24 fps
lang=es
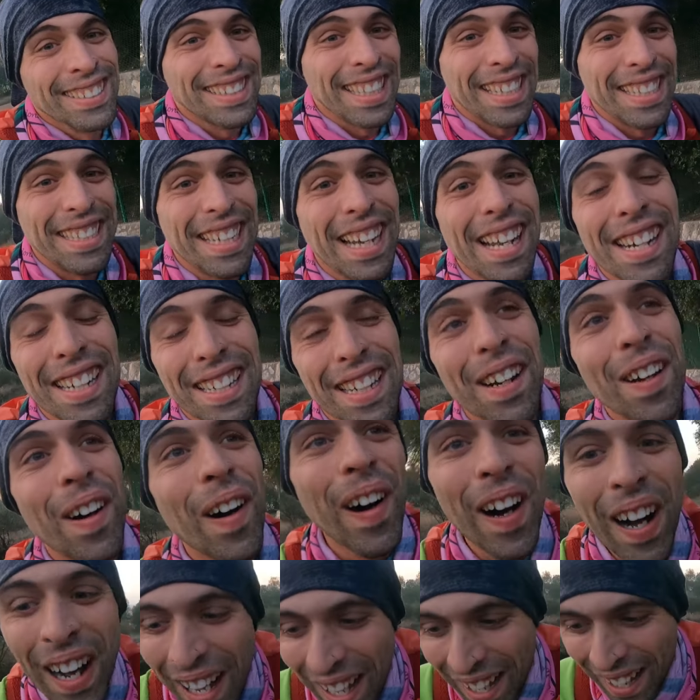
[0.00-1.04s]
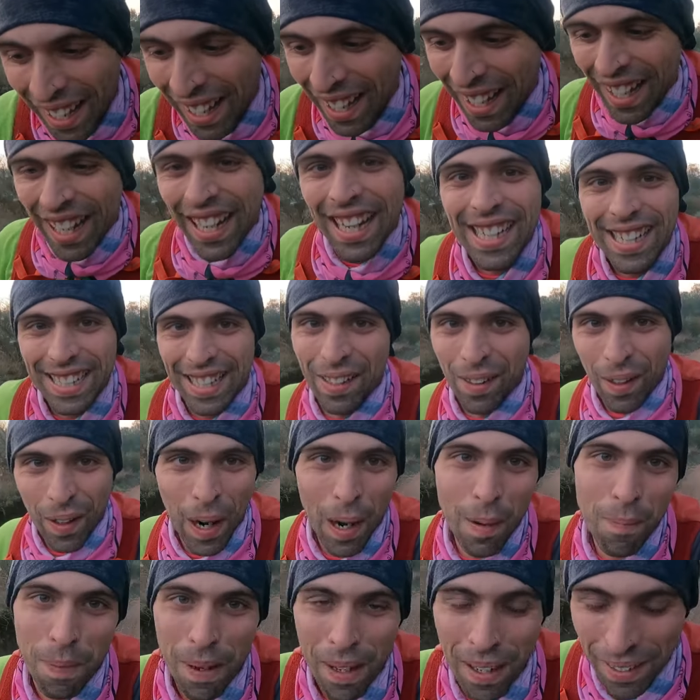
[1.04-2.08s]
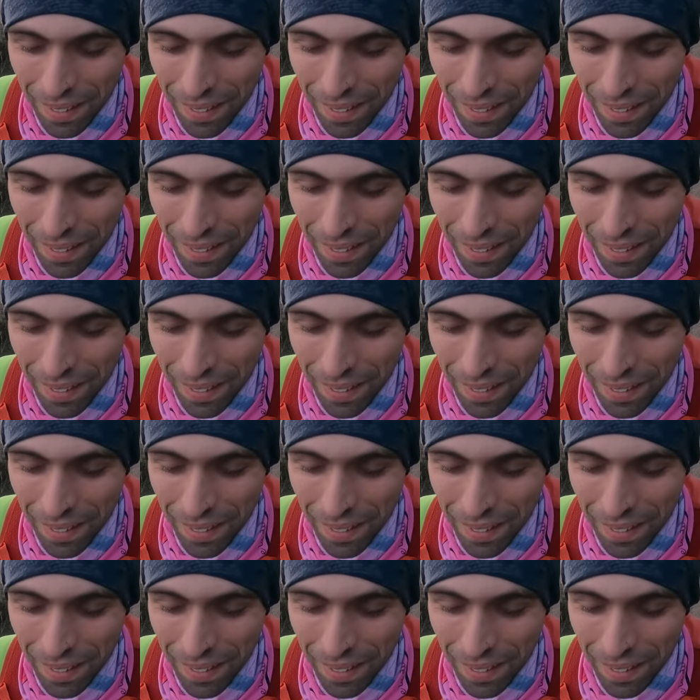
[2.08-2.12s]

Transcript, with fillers: tenía el reloj, el reloj